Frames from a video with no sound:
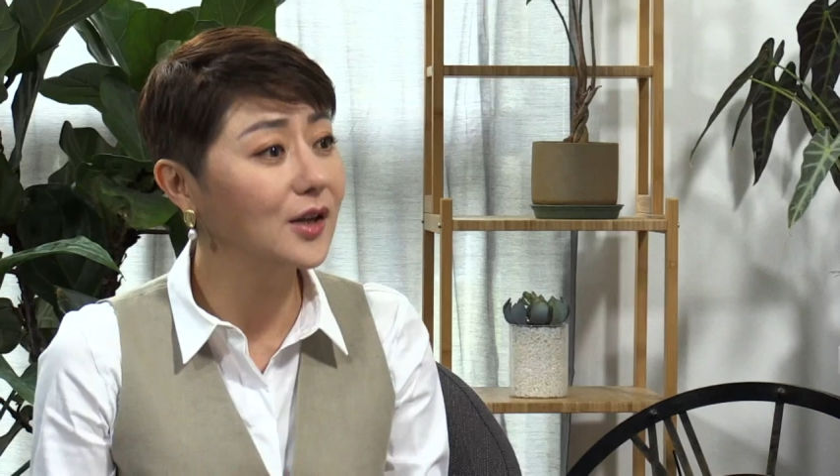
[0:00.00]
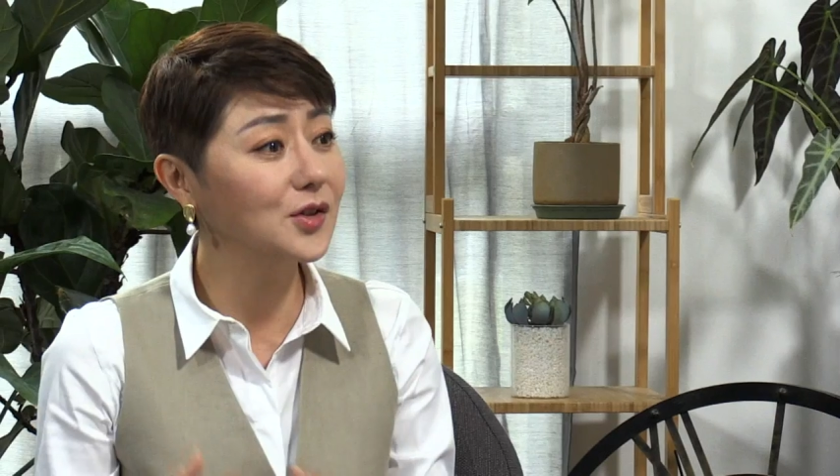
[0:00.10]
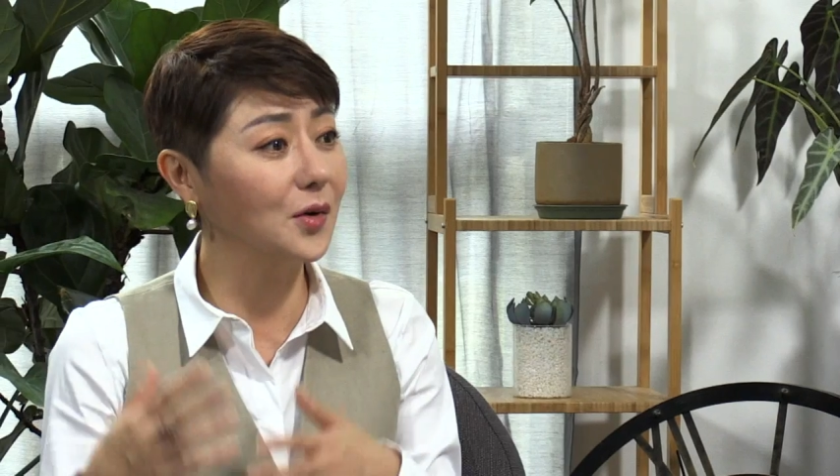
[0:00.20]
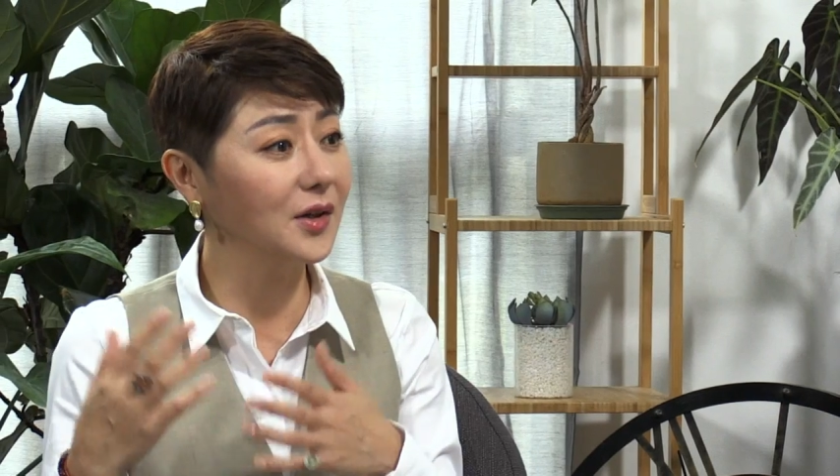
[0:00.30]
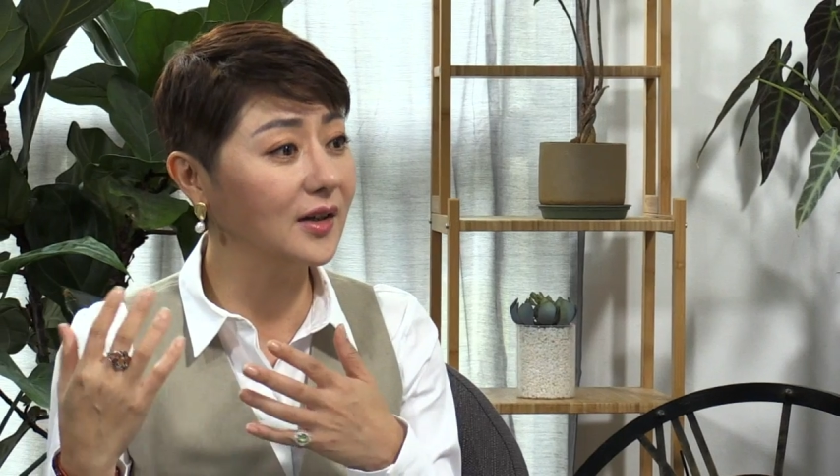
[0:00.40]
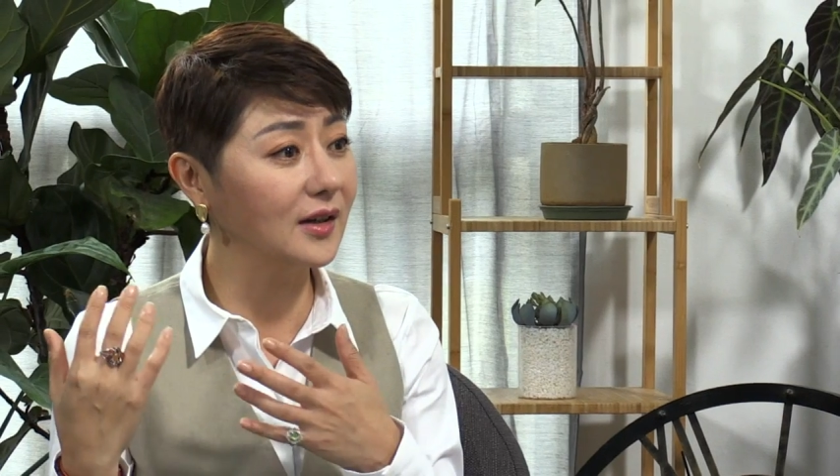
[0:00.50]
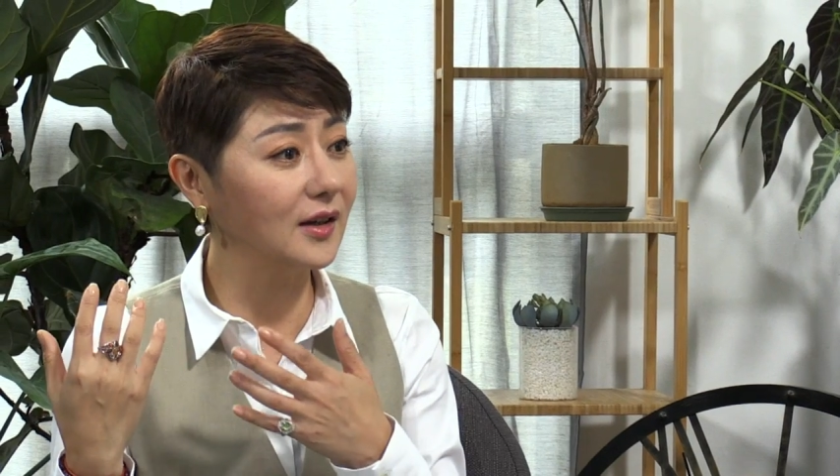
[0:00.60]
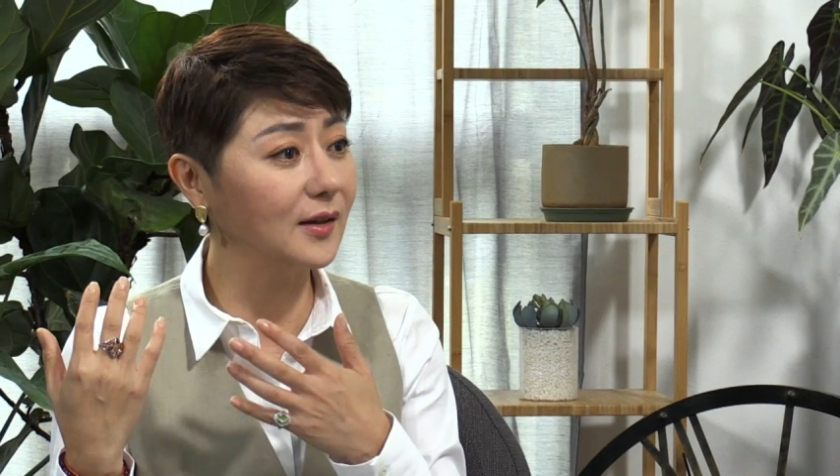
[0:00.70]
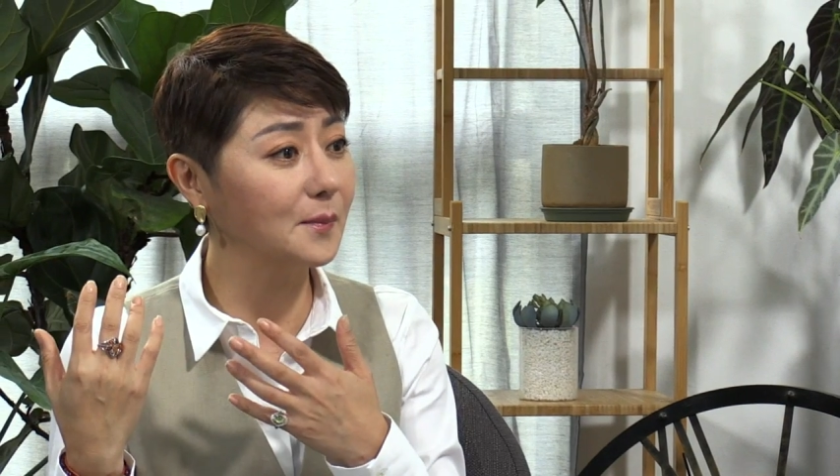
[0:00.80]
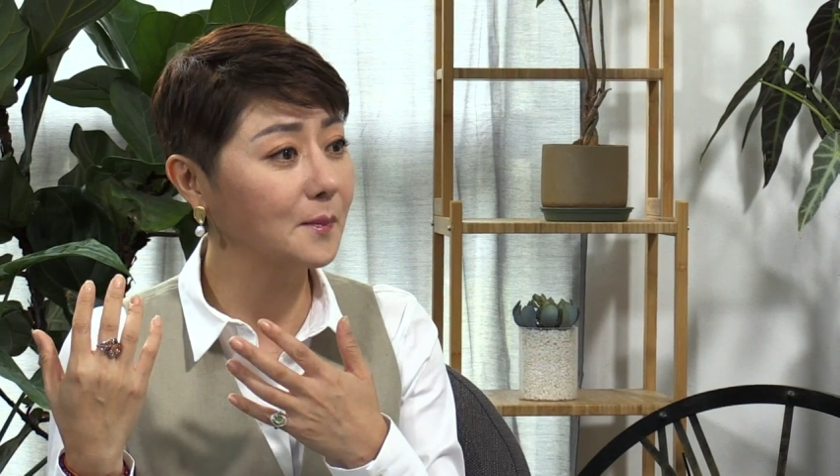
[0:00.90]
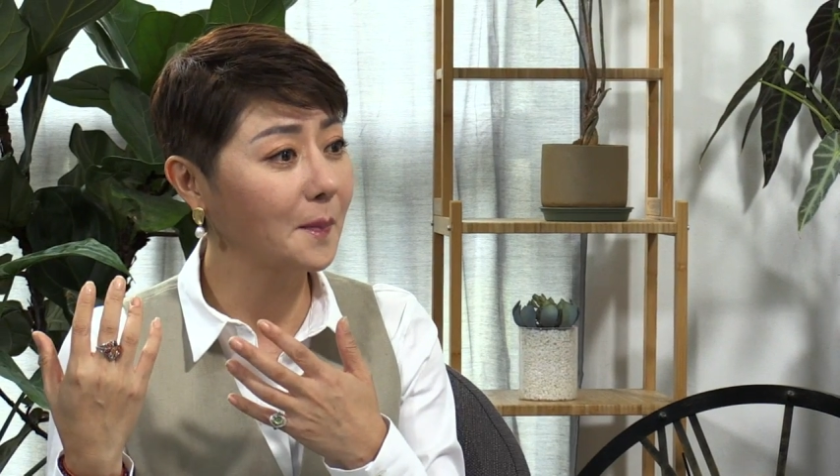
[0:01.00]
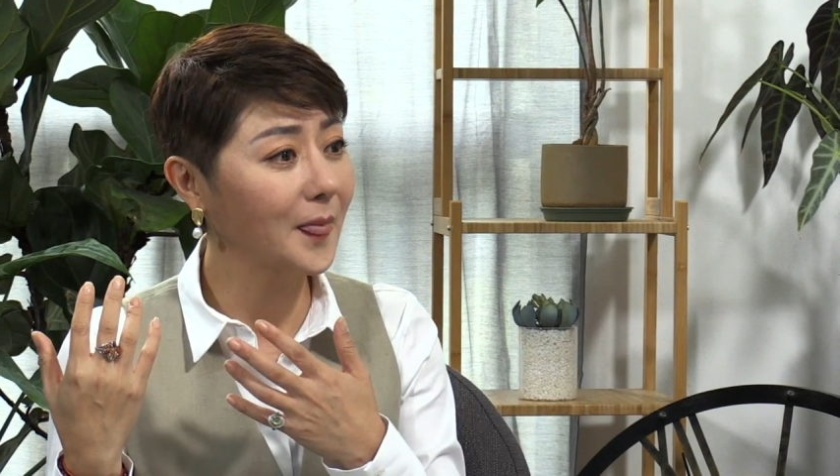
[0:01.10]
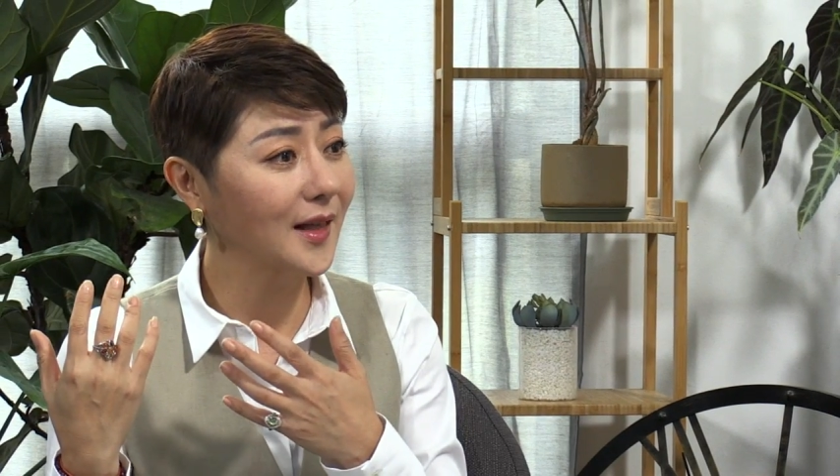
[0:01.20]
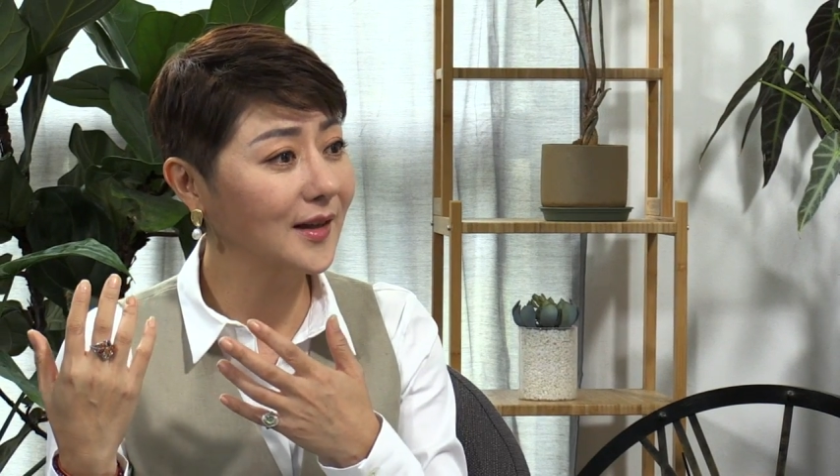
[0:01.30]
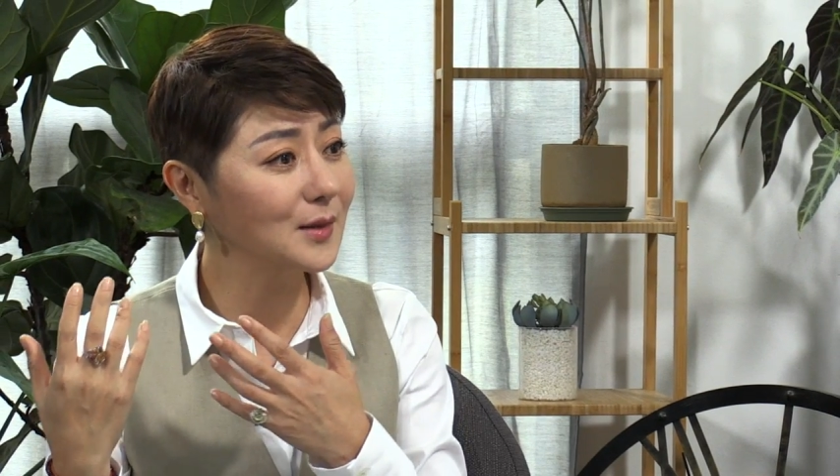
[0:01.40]
从一个
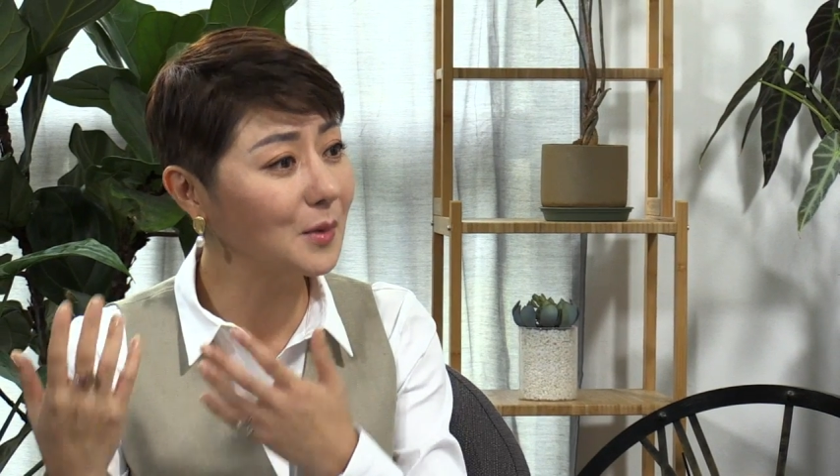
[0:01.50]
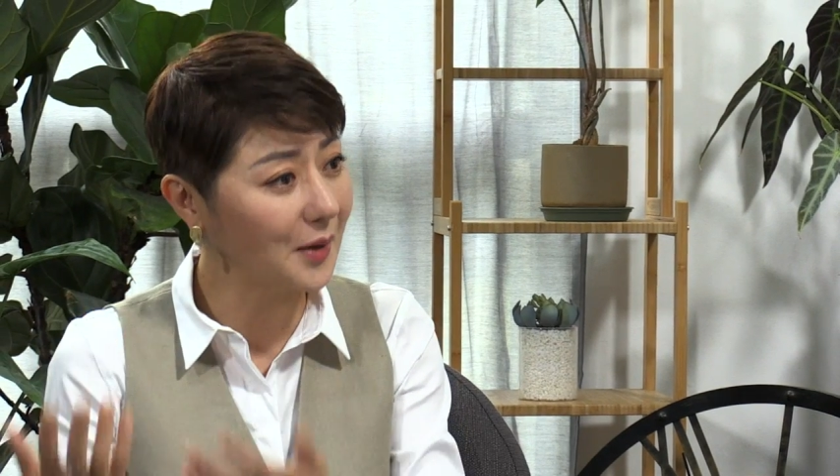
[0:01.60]
这